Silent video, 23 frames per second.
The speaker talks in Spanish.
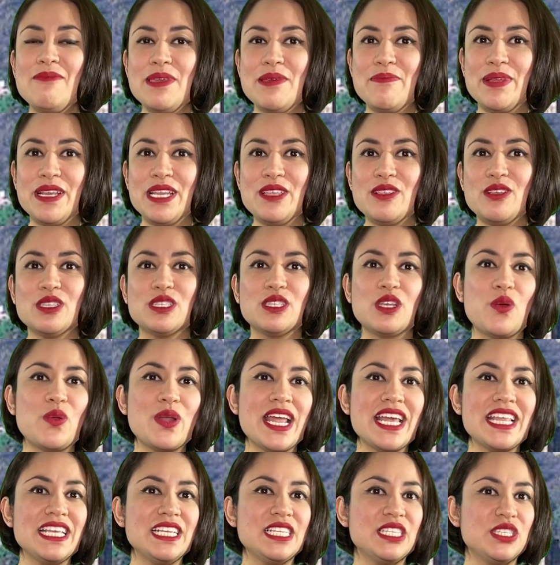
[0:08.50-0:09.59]
Bienvenidos a una
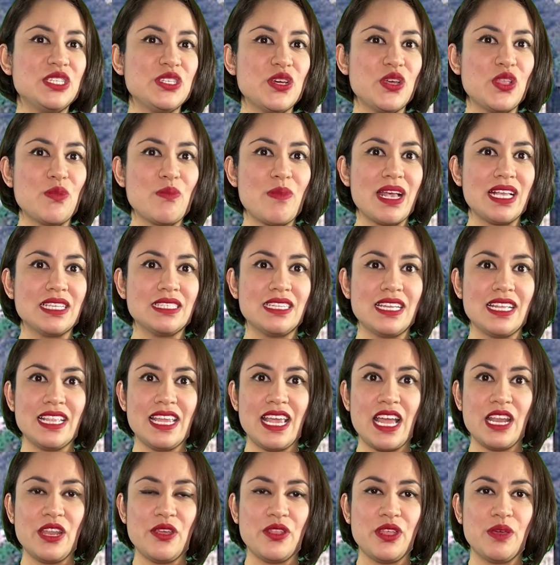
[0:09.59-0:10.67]
edición más de
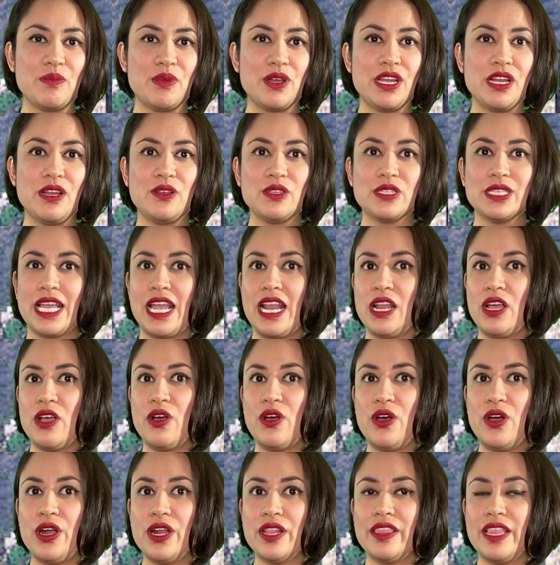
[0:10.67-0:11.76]
Diario de Morelos El
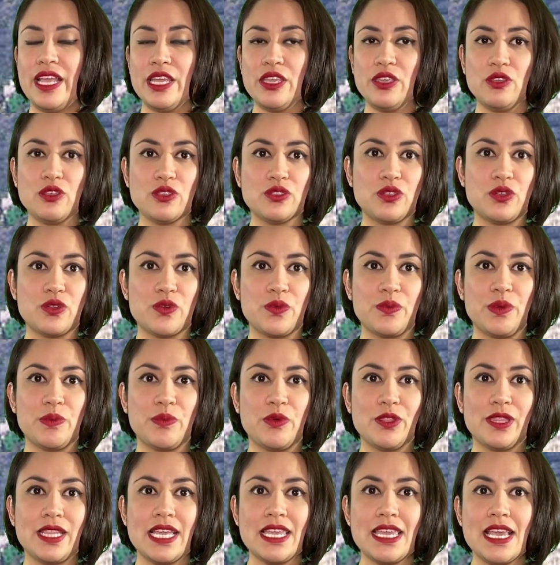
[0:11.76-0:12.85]
Corte. Yo soy Rubí
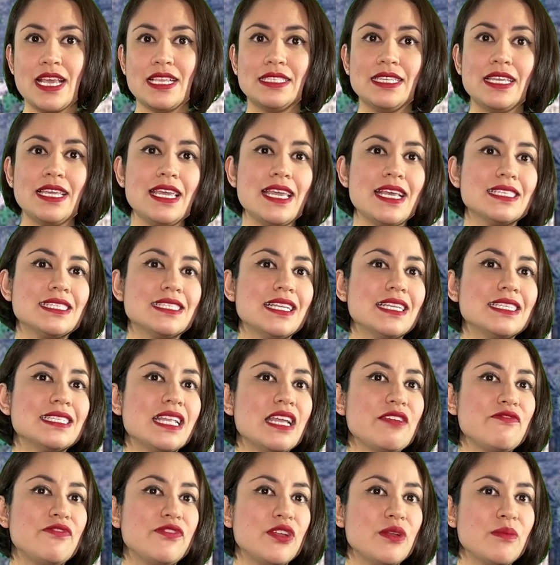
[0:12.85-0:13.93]
Montañez y esta es la
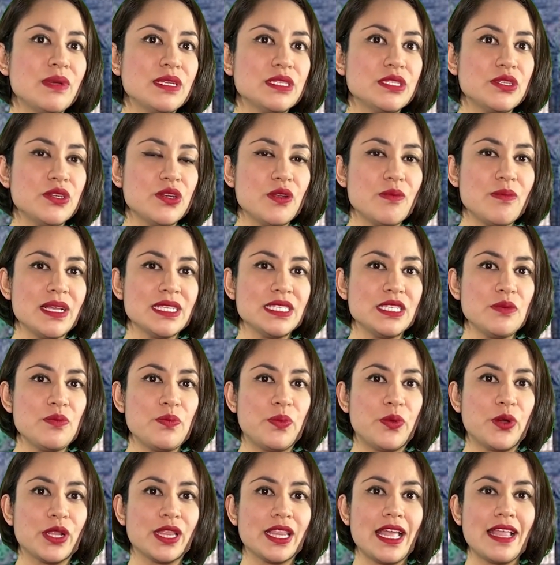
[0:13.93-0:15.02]
información más
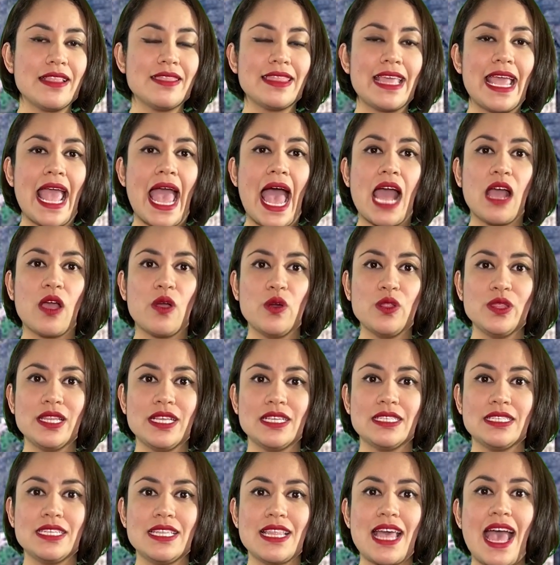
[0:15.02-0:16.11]
importante
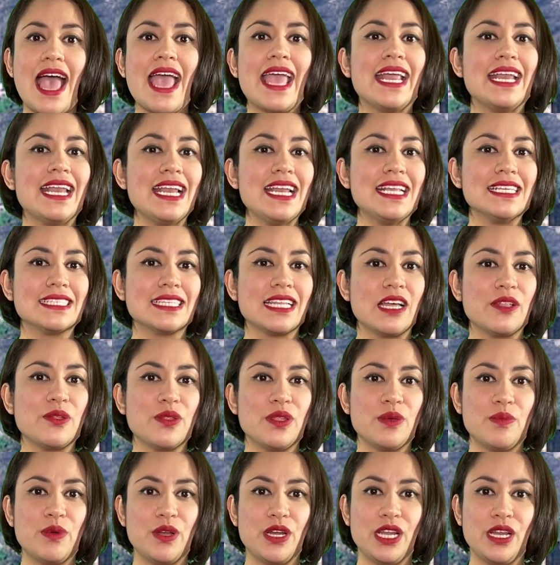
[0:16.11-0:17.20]
acontecida en el estado de
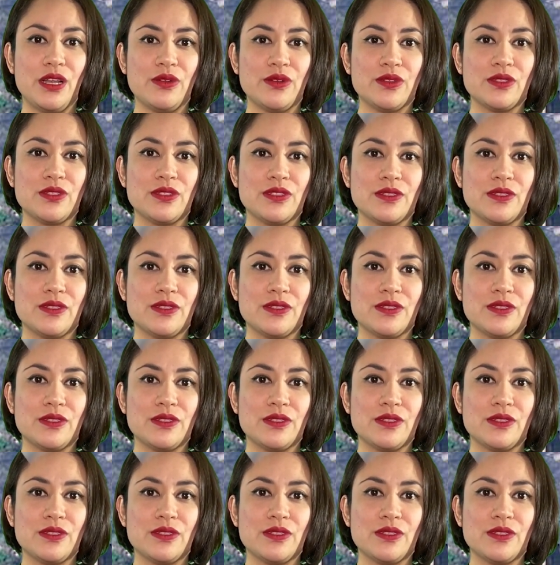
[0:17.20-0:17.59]
Morelos.